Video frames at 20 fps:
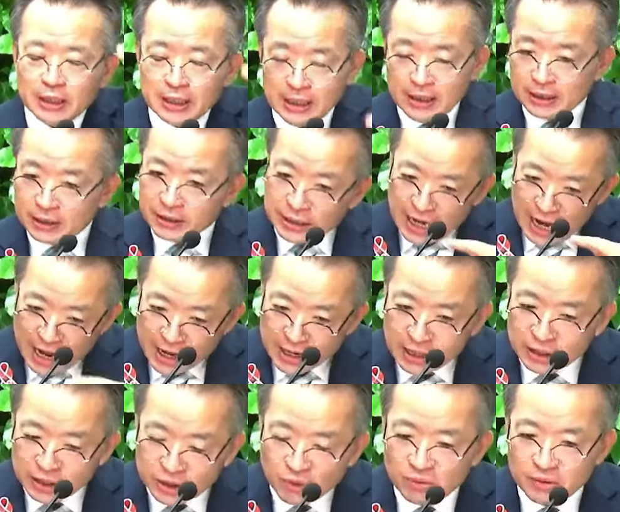근데
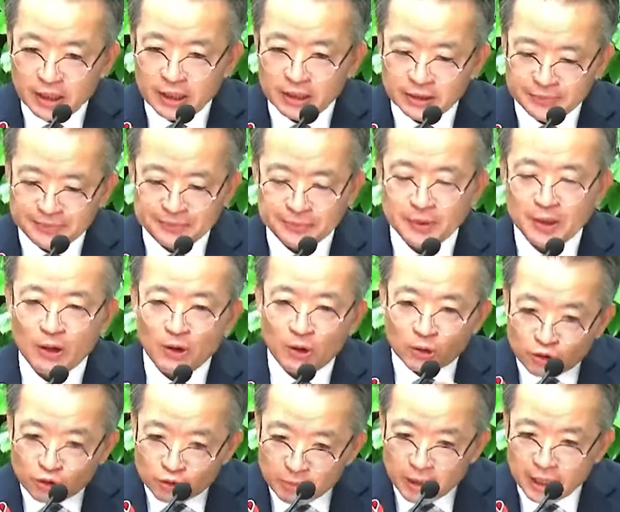아랫동네는
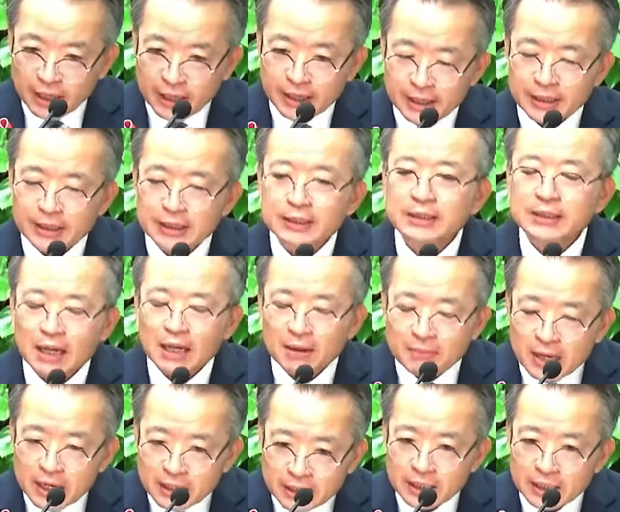어둠의
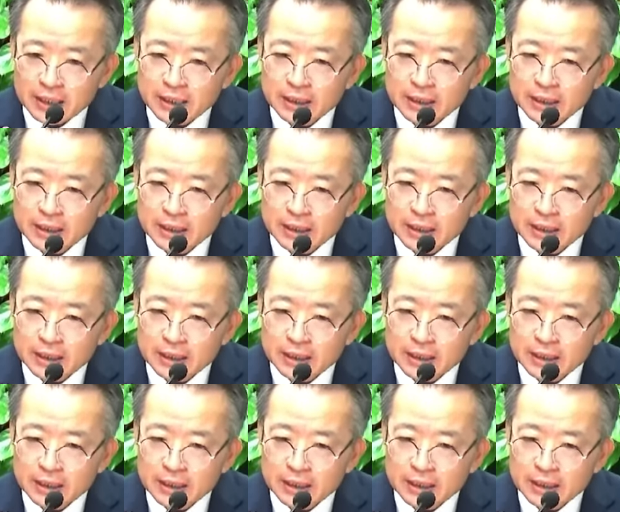사망이